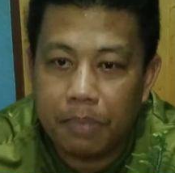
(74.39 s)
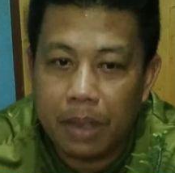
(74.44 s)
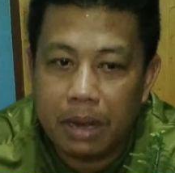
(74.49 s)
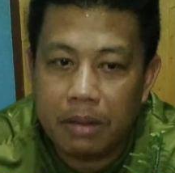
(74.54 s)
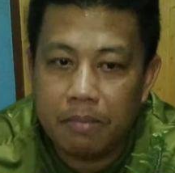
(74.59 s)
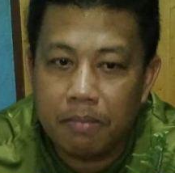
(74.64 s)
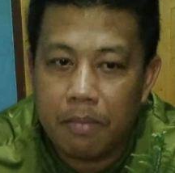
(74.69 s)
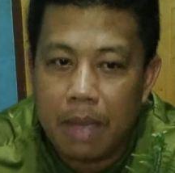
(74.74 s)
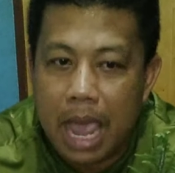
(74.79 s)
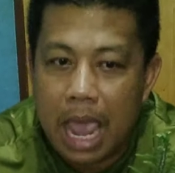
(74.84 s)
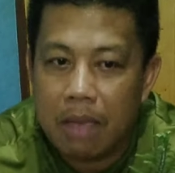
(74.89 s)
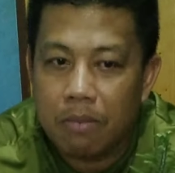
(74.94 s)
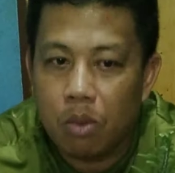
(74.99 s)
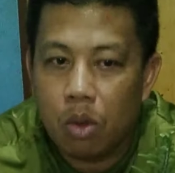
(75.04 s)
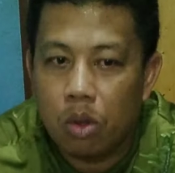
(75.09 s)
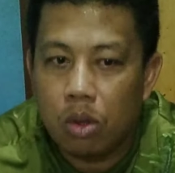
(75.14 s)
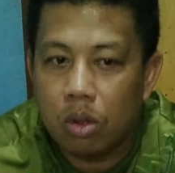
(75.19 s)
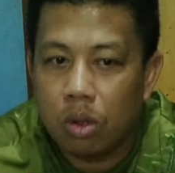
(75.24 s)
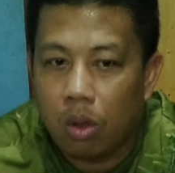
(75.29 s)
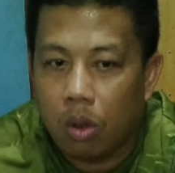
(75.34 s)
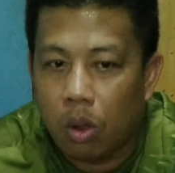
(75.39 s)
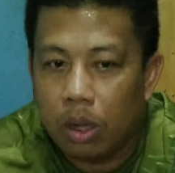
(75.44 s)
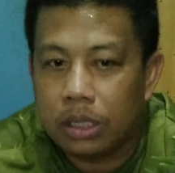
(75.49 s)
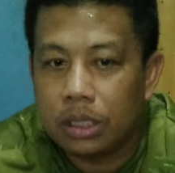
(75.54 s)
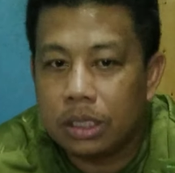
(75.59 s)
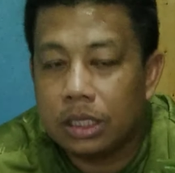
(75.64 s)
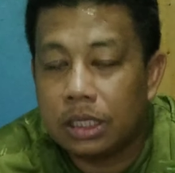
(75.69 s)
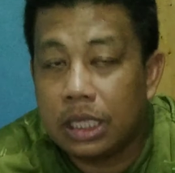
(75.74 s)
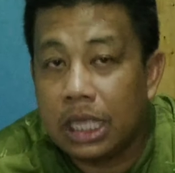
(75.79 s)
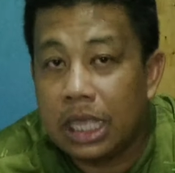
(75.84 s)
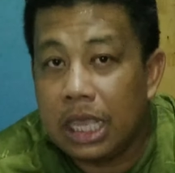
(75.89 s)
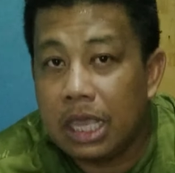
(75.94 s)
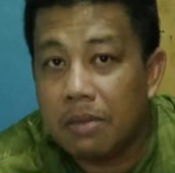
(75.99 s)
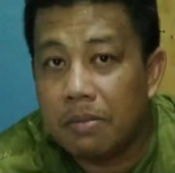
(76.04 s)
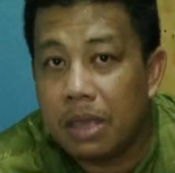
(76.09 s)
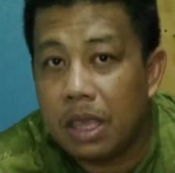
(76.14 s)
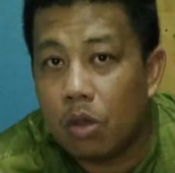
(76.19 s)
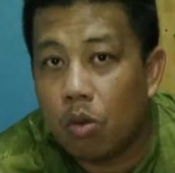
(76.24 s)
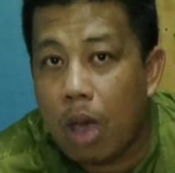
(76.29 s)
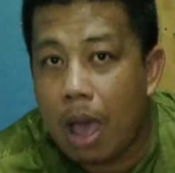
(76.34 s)
เป็นไม้มงคลที่
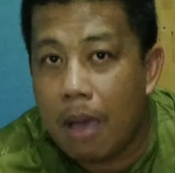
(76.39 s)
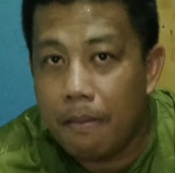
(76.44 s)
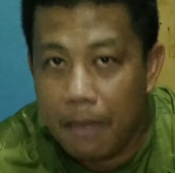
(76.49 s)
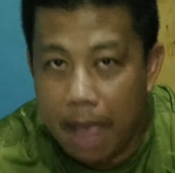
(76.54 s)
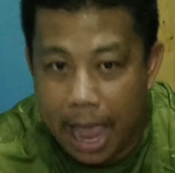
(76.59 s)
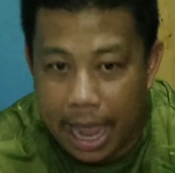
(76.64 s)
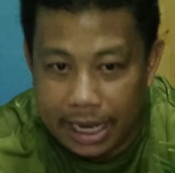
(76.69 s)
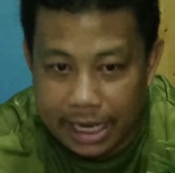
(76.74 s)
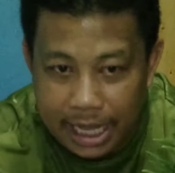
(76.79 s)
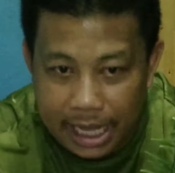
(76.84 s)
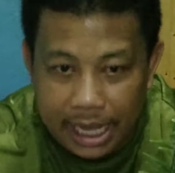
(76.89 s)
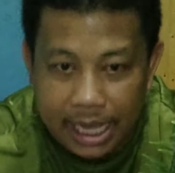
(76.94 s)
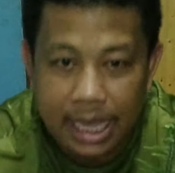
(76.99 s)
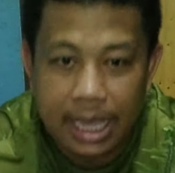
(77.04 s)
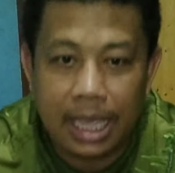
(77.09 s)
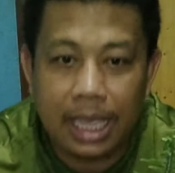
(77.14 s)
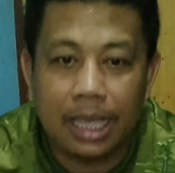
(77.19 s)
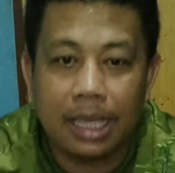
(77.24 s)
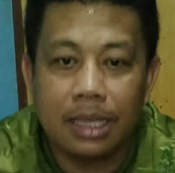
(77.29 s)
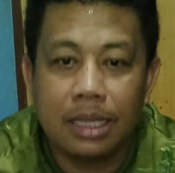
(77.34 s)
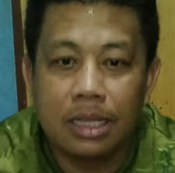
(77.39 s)
มีความหมายดี